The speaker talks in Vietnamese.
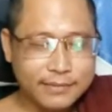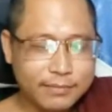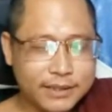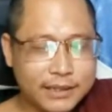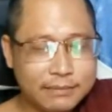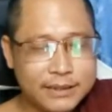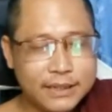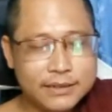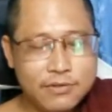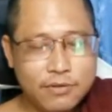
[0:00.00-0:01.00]
nhưng mà mình thử
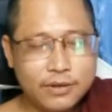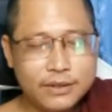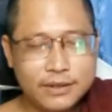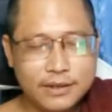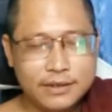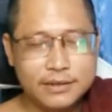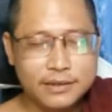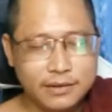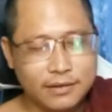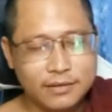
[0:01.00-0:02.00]
mình nhìn xuống với những
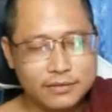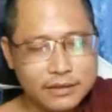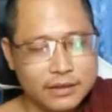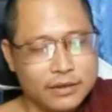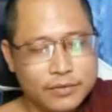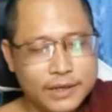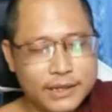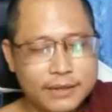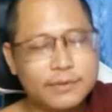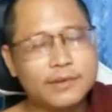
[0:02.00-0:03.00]
người họ
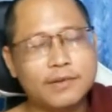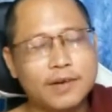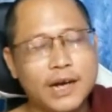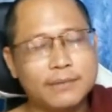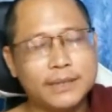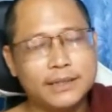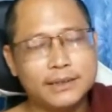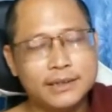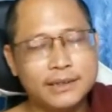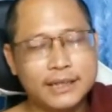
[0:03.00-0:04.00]
khuyết điểm họ còn hơn mình
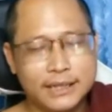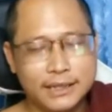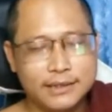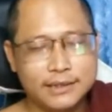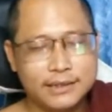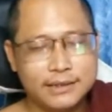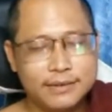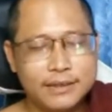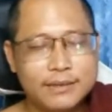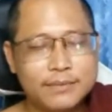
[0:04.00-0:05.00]
nữa kìa
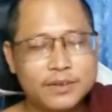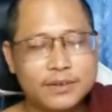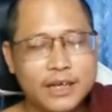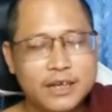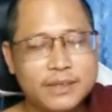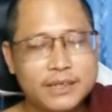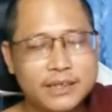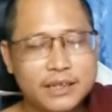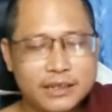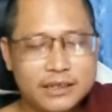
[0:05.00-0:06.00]
cái điểm họ còn hơn mình
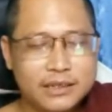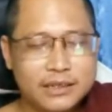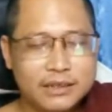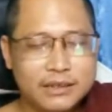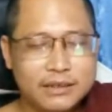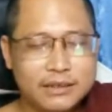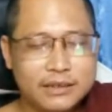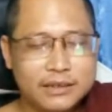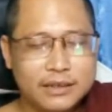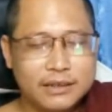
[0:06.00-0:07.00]
nữa
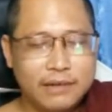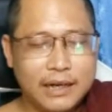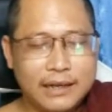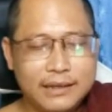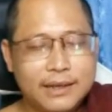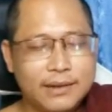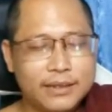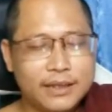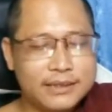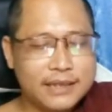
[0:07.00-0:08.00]
không lẽ giờ
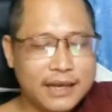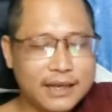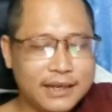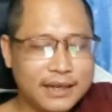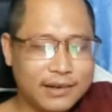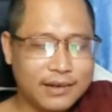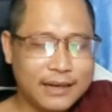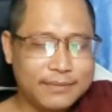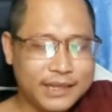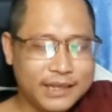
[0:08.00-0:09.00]
họ tự sát hay là họ
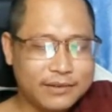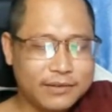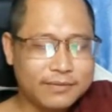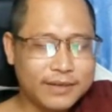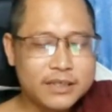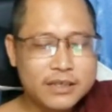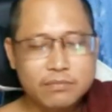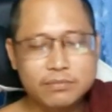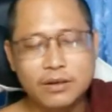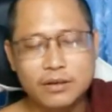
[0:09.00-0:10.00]
làm gì họ cũng phải
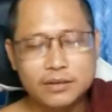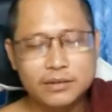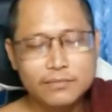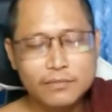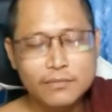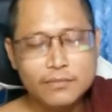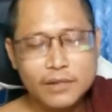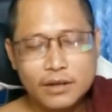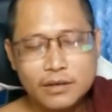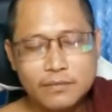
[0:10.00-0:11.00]
sống thôi
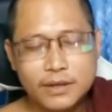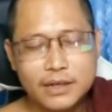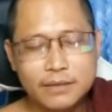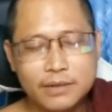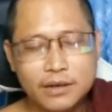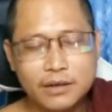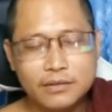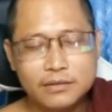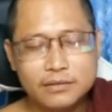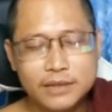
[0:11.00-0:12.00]
cái khuyết điểm mà
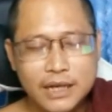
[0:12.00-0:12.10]
họ